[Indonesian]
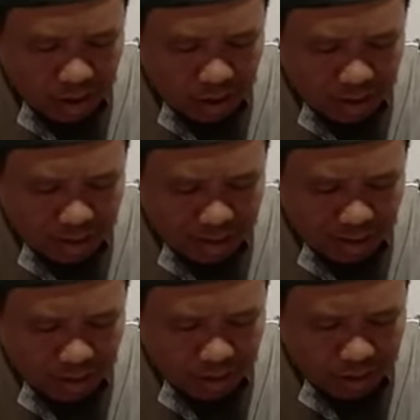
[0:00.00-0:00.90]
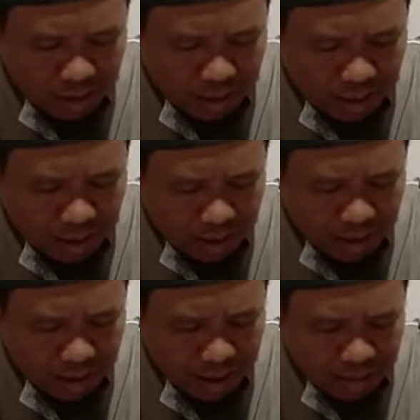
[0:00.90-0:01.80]
atau mengingkari
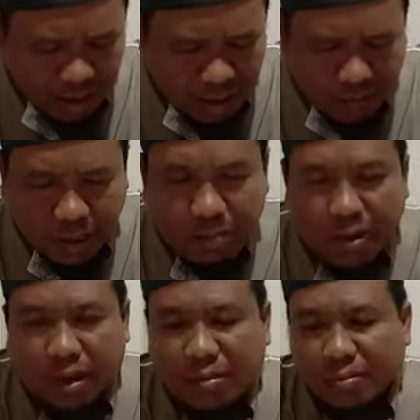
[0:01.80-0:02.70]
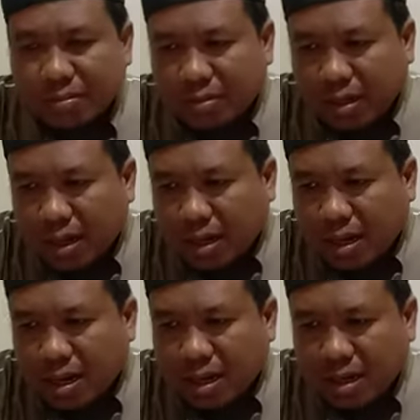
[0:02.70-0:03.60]
keharaman namimah
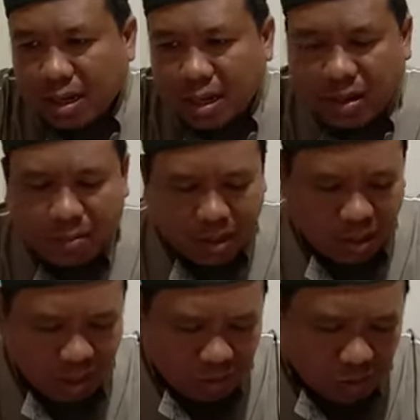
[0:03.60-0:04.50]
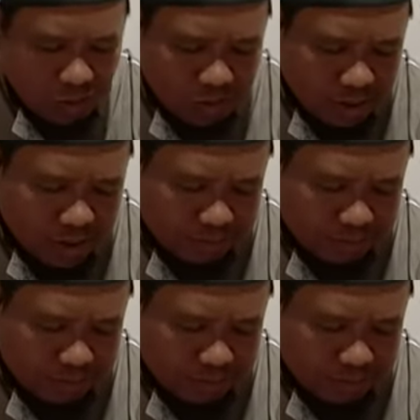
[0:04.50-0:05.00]
mengingkari keharaman adu domba